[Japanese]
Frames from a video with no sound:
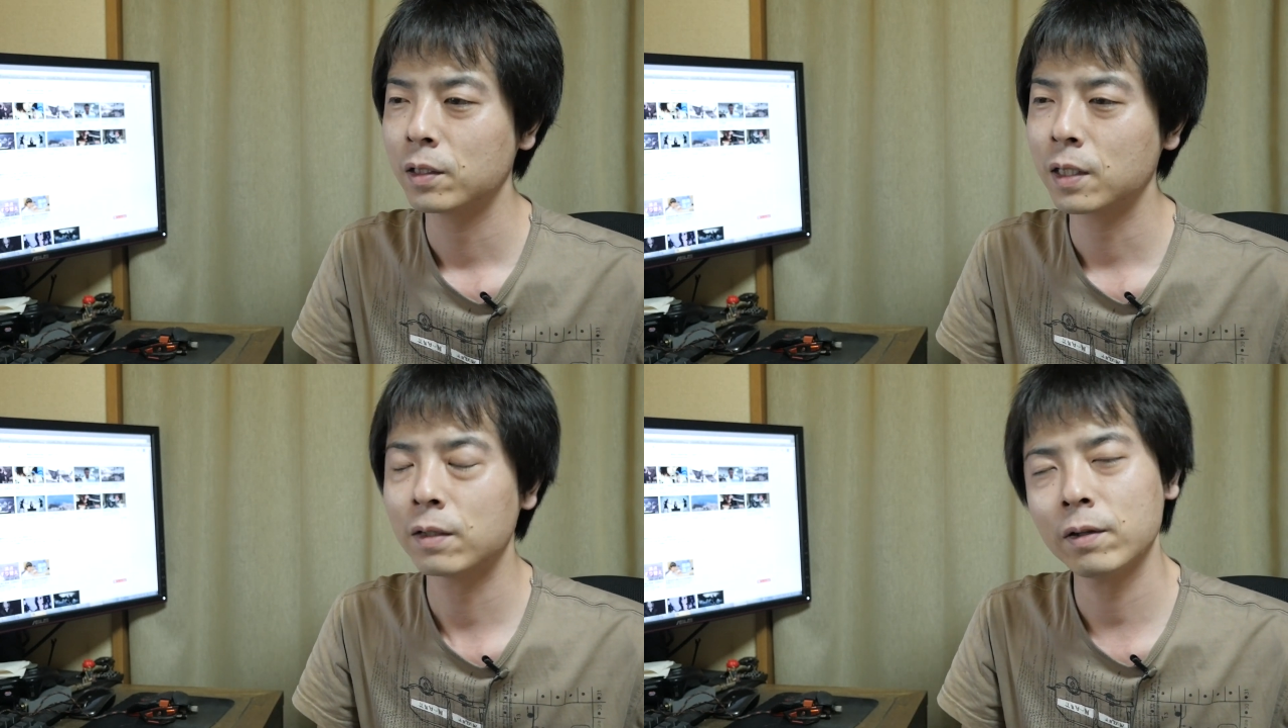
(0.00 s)

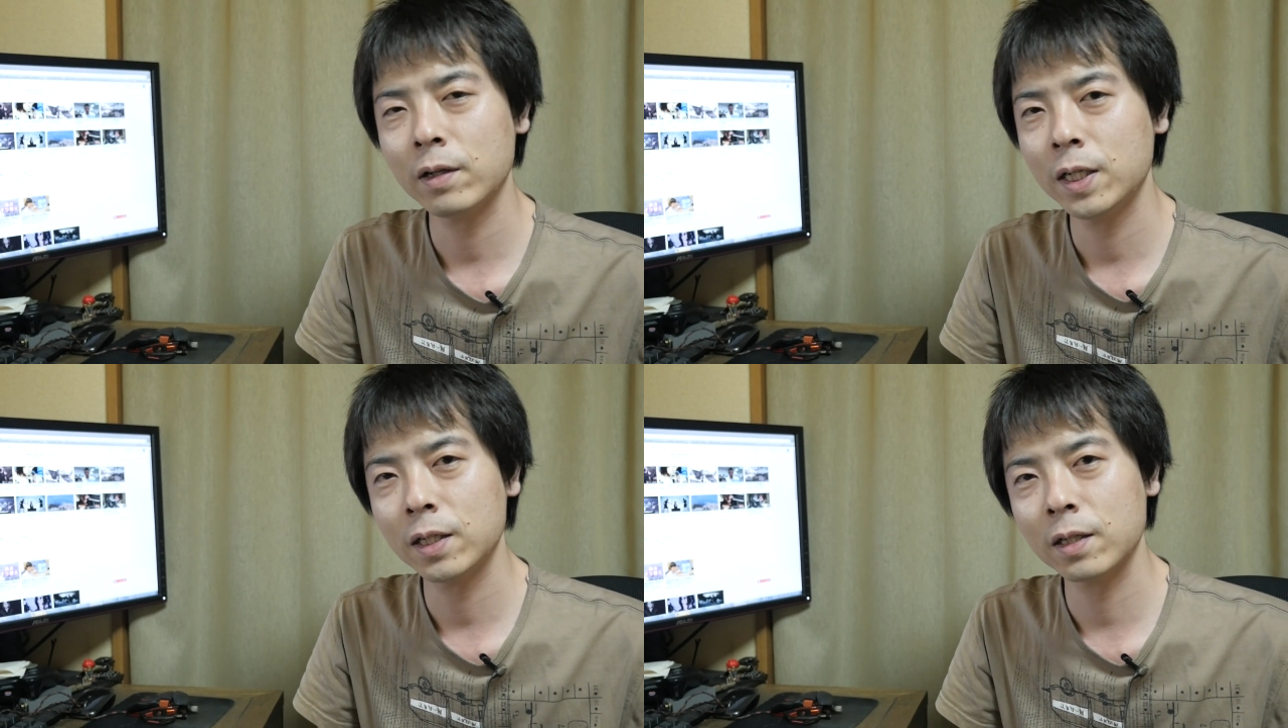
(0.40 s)
風
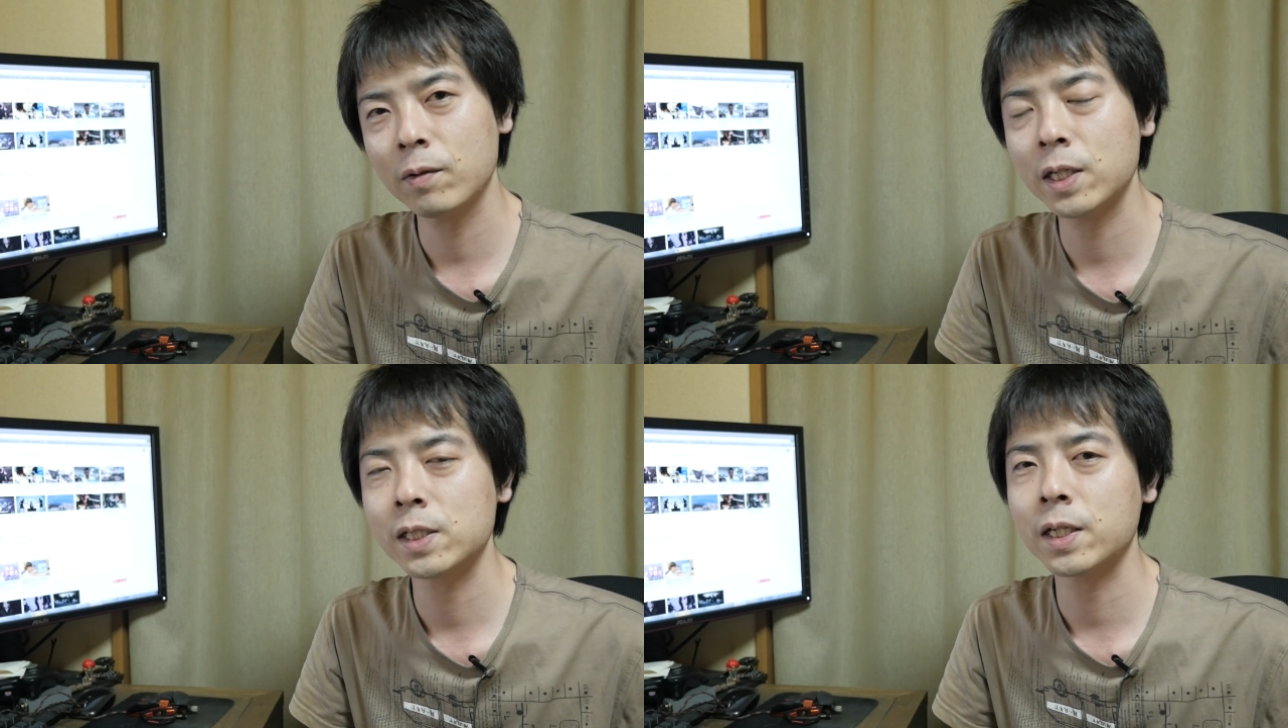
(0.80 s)
邪ひいた
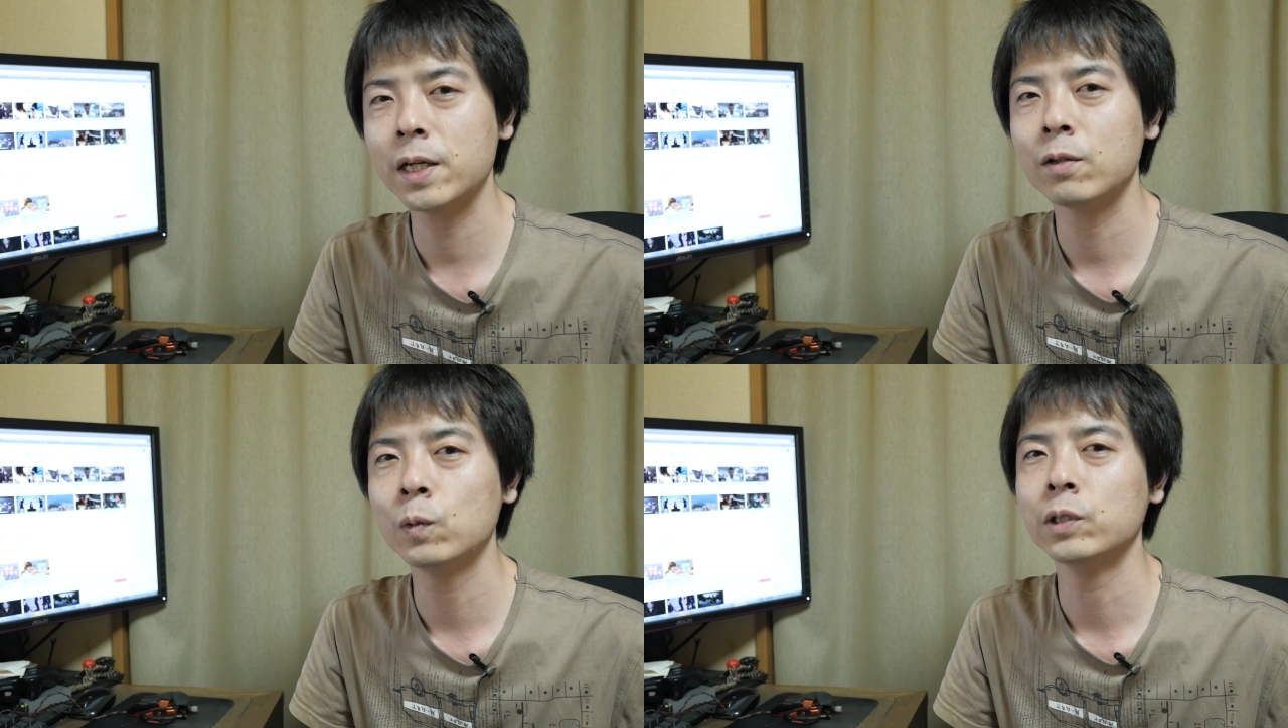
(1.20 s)
わけじゃな
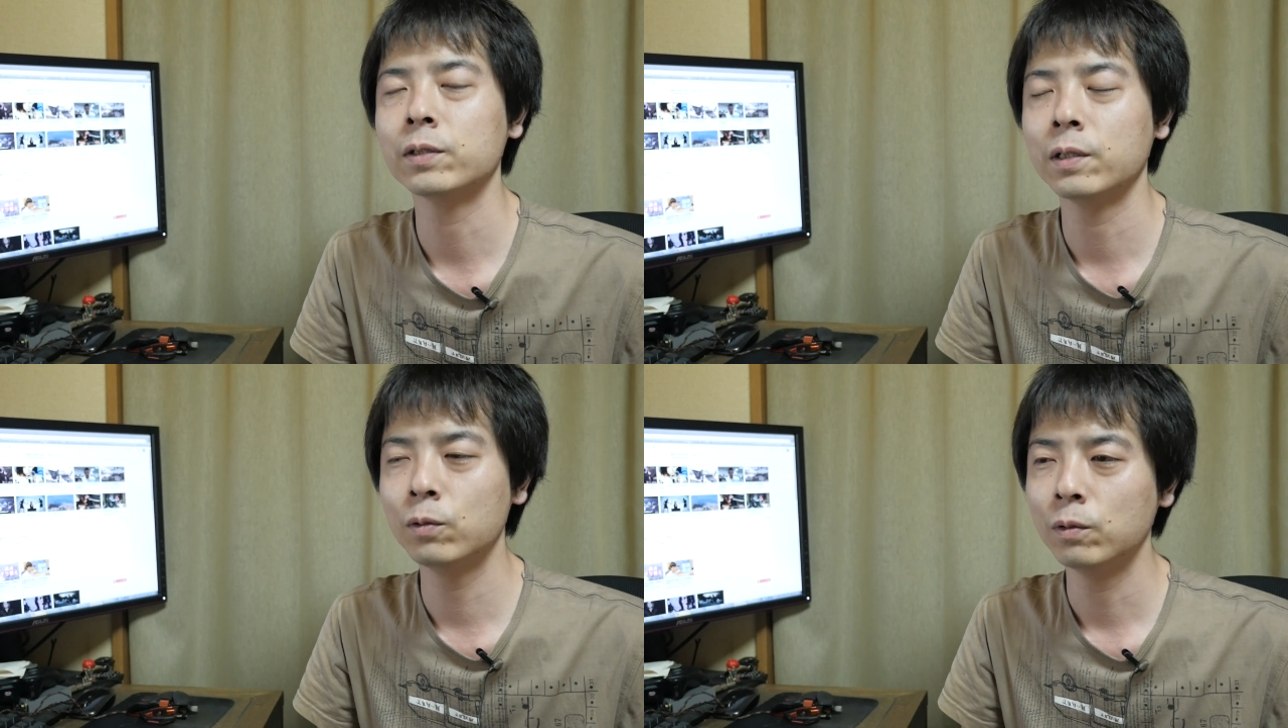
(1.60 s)
いと思うんで
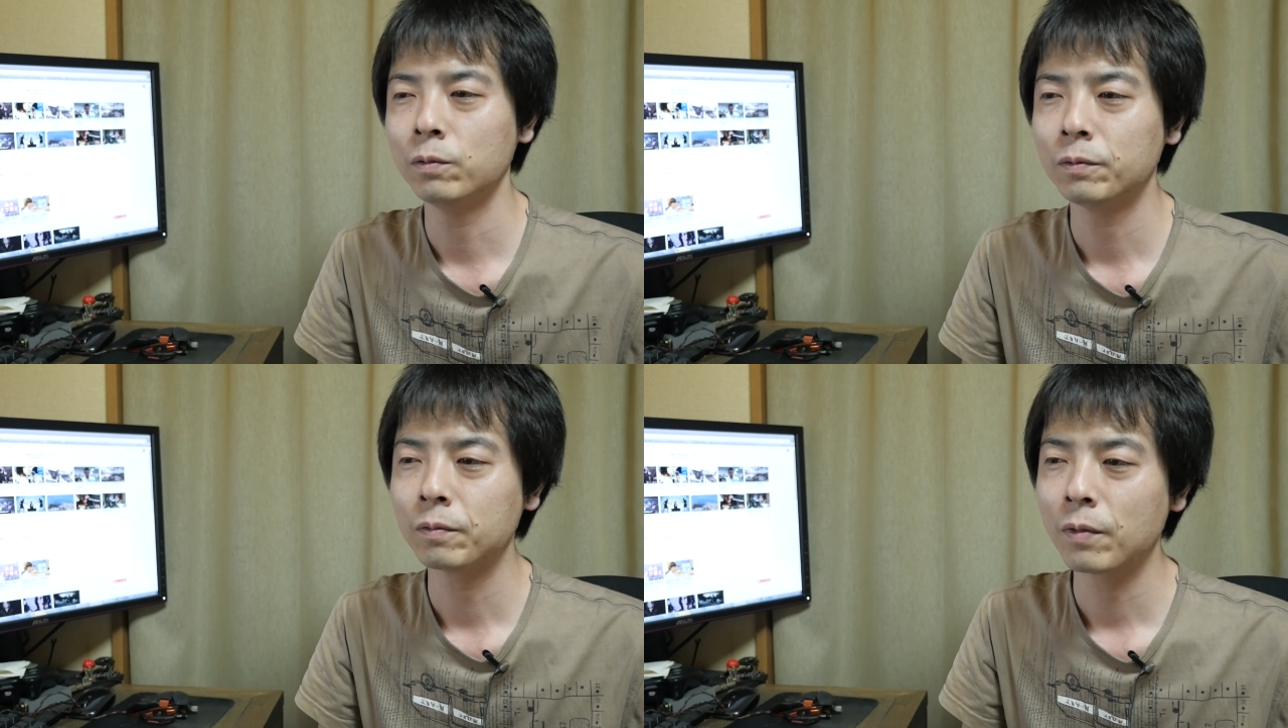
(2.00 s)
すけど、
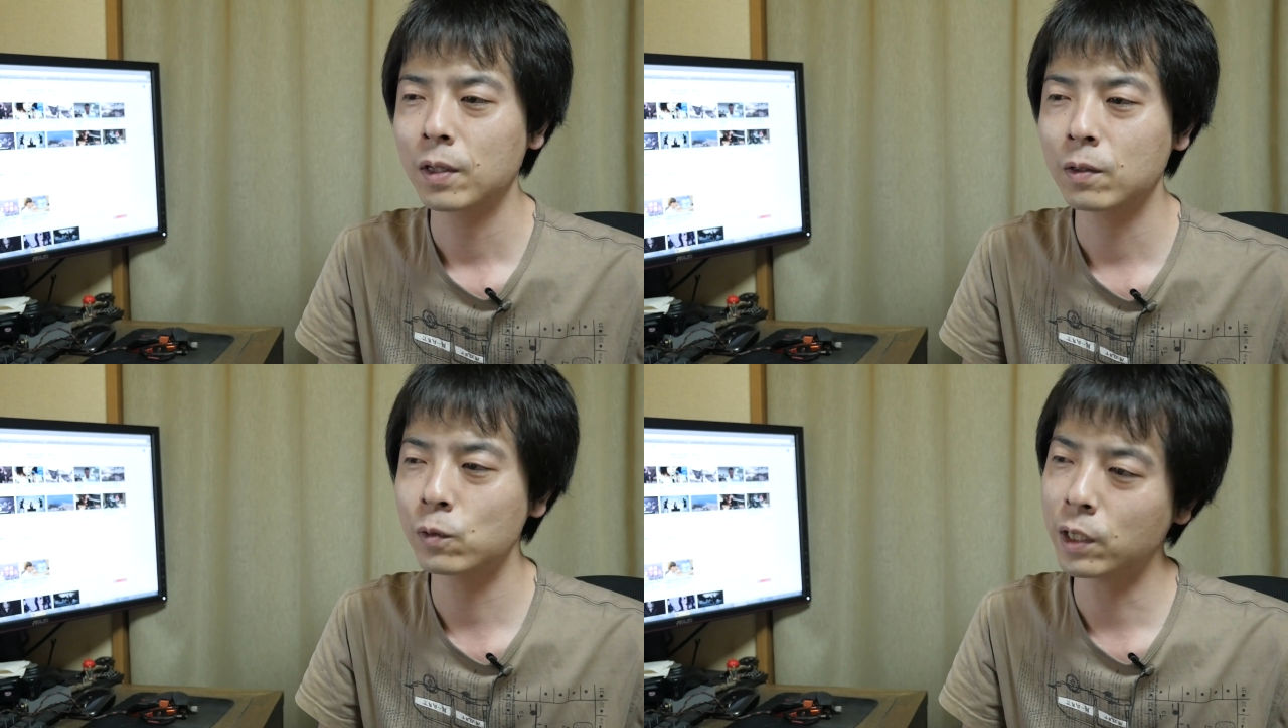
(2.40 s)

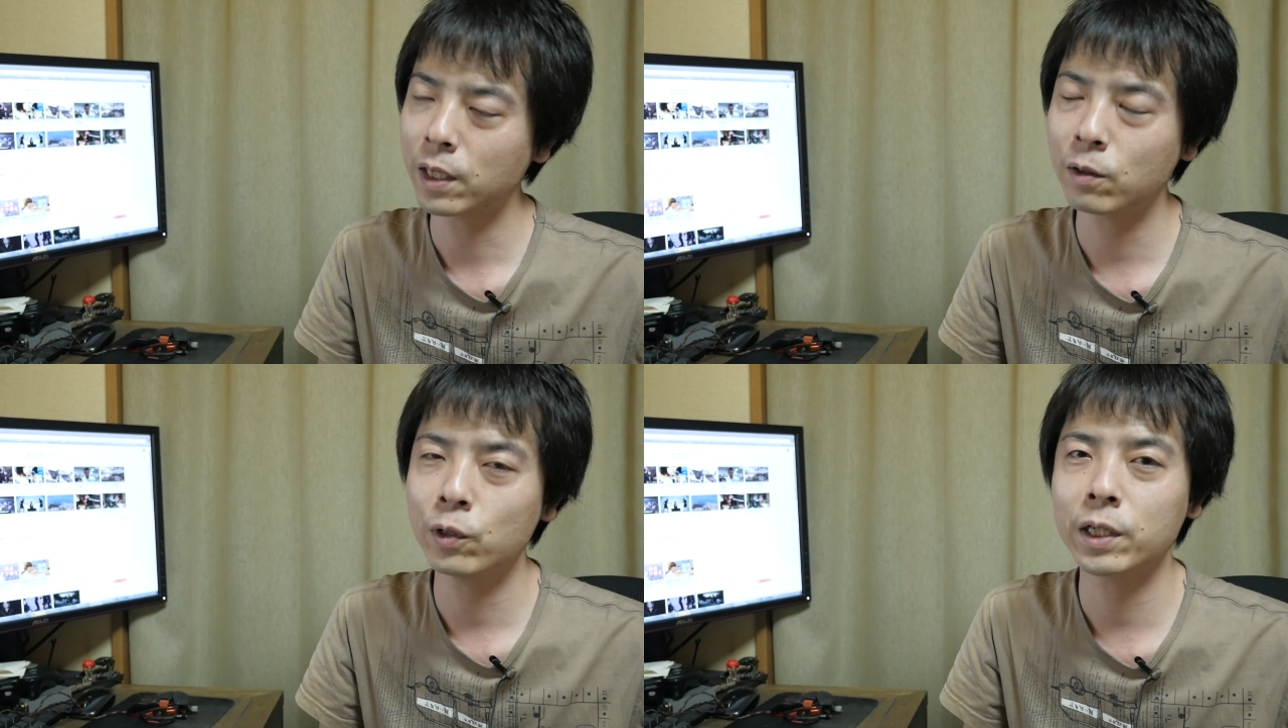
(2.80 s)
ちょっと
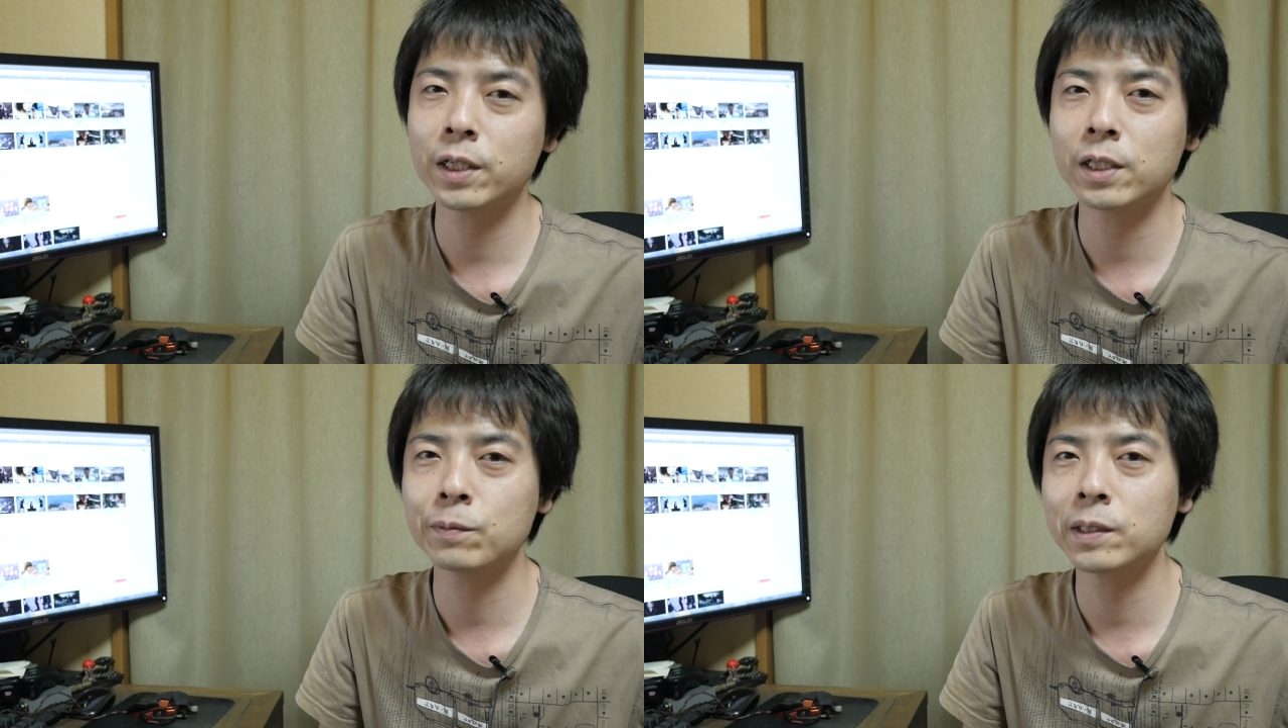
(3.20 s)
鼻声な
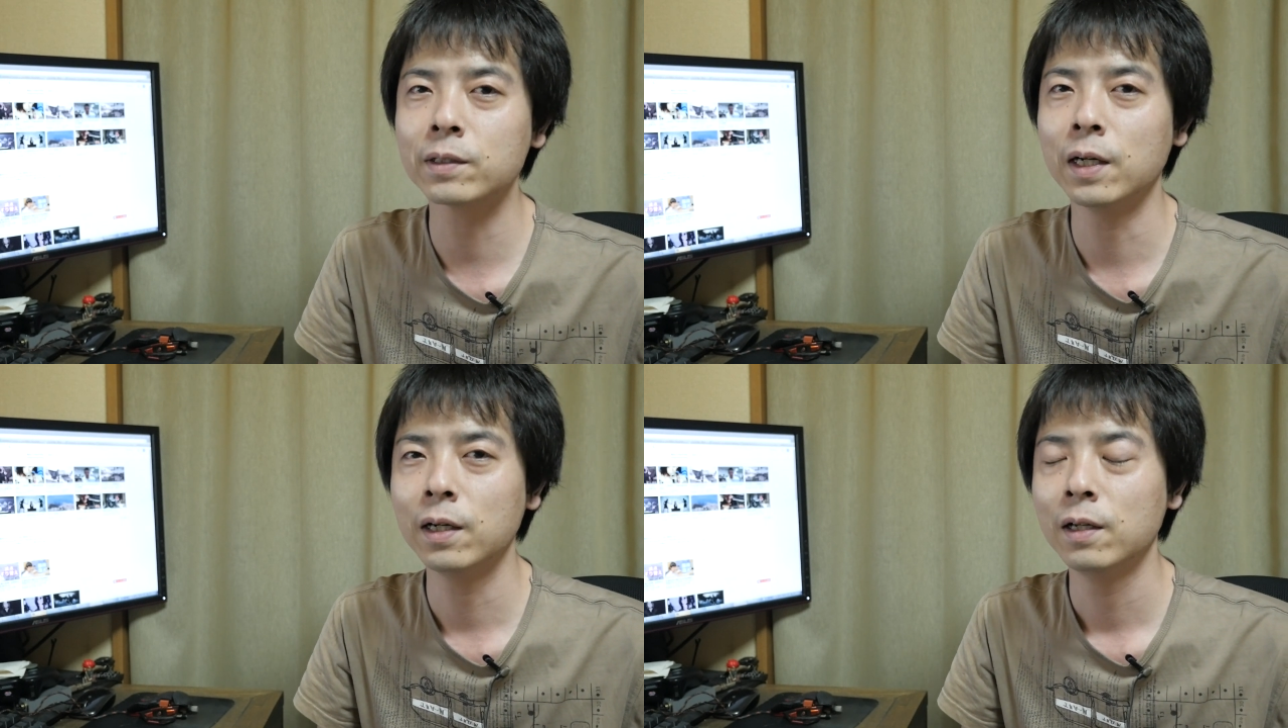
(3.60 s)
気がします
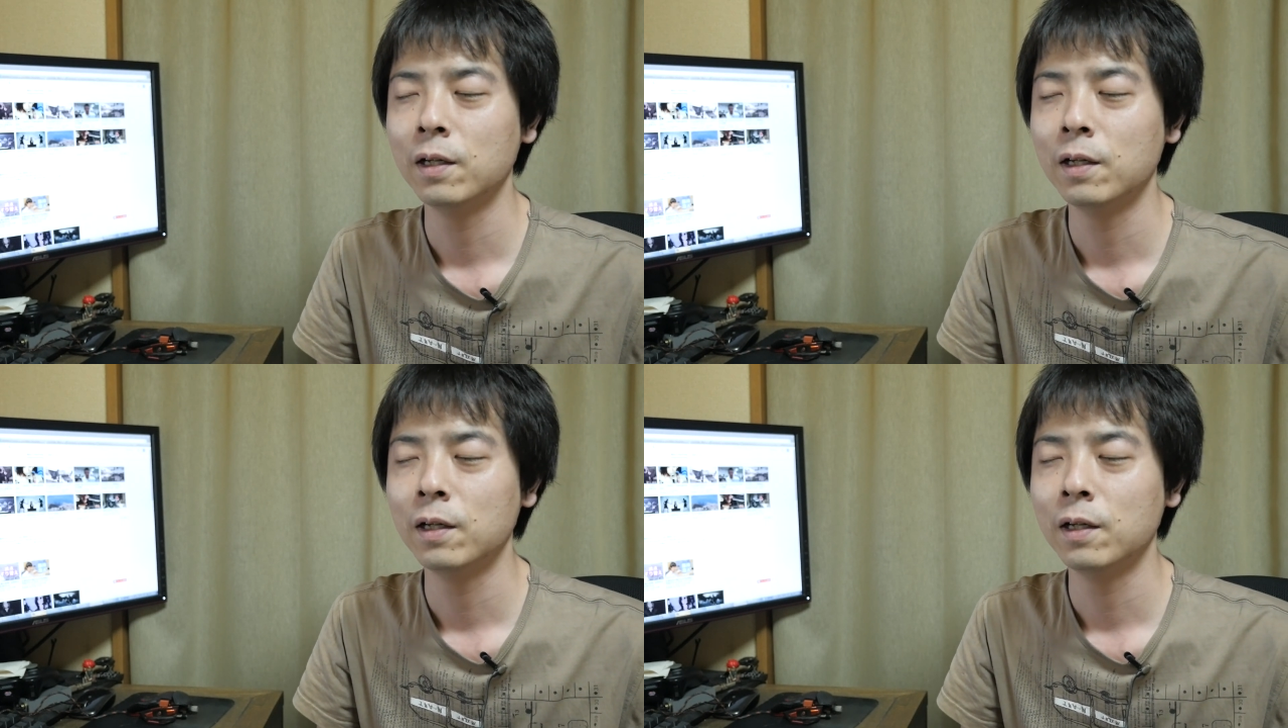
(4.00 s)
か